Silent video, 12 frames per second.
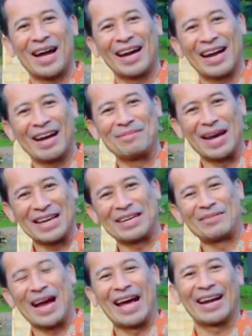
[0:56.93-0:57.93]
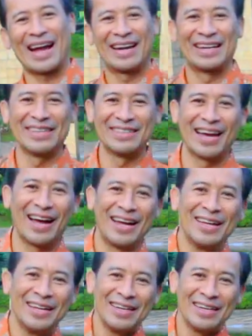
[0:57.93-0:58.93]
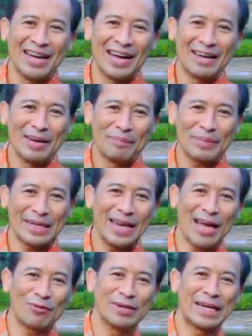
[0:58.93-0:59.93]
kakak marah sama adiknya. Nah, perilaku